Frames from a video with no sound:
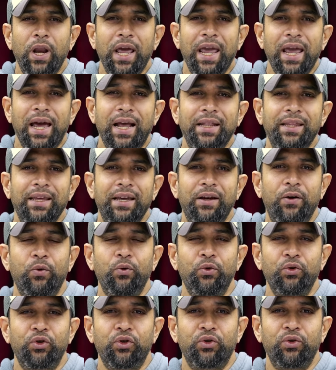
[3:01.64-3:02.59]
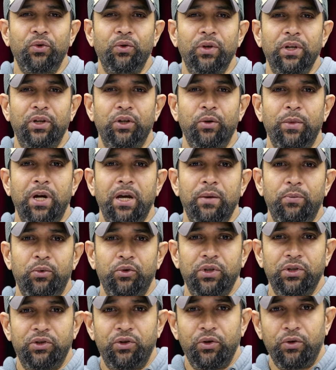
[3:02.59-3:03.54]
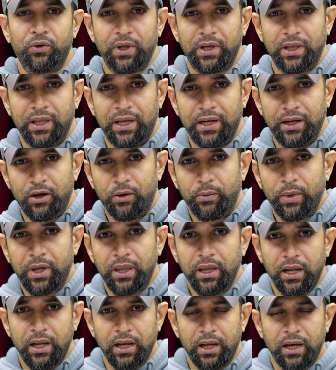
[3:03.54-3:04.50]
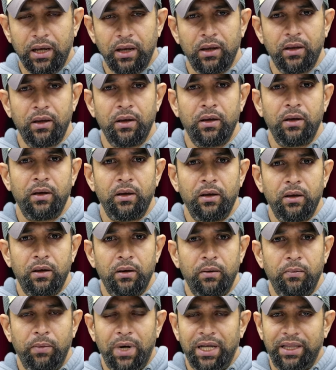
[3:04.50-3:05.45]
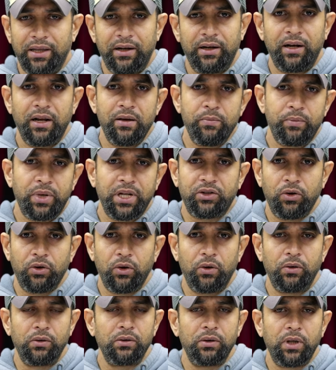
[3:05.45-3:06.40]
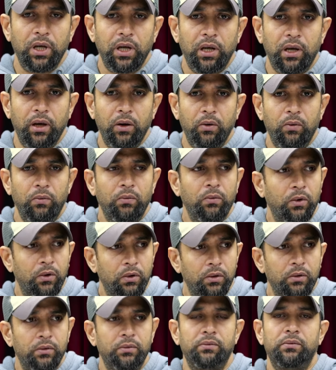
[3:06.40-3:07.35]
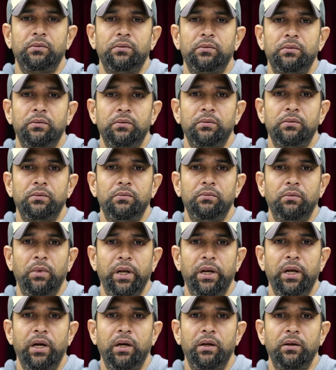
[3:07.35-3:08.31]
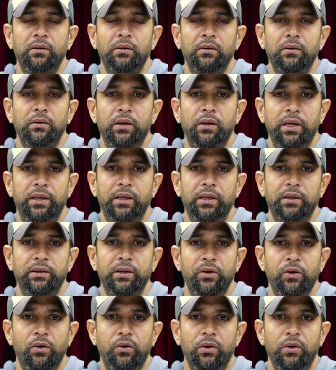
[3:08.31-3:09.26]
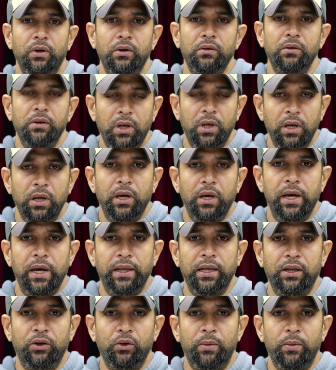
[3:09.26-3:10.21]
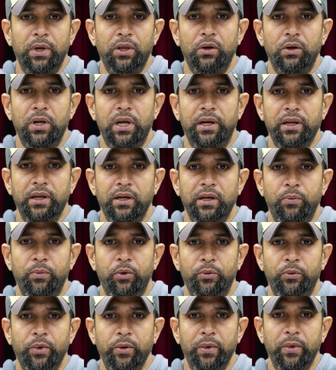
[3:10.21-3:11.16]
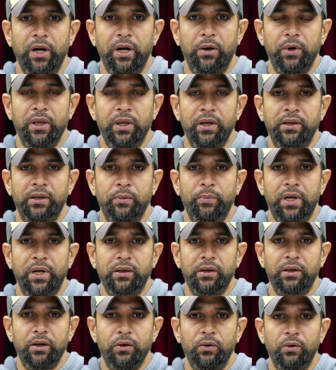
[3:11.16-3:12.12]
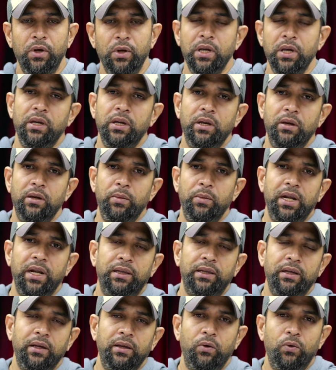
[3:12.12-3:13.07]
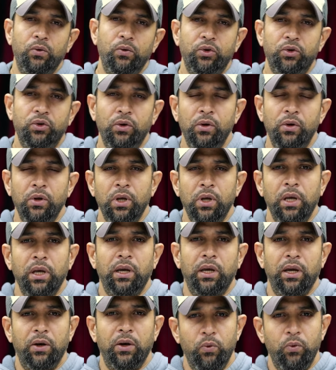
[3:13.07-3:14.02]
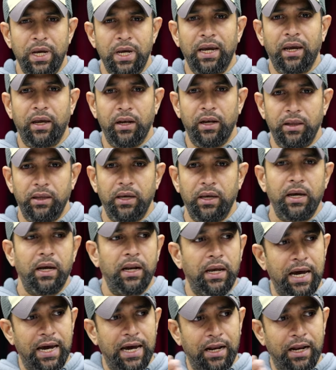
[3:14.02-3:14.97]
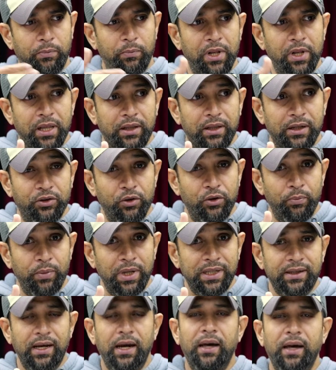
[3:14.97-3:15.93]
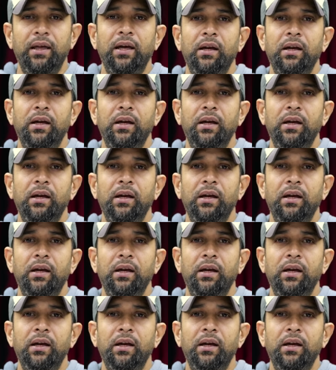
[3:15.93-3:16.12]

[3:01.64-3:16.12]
el discurso de toma de posesión de Danilo Medina, va a tener la impresión de que, mira, este señor está tomando las riendas por primera vez de este partido y mira este discurso que es una crítica a la administración pasada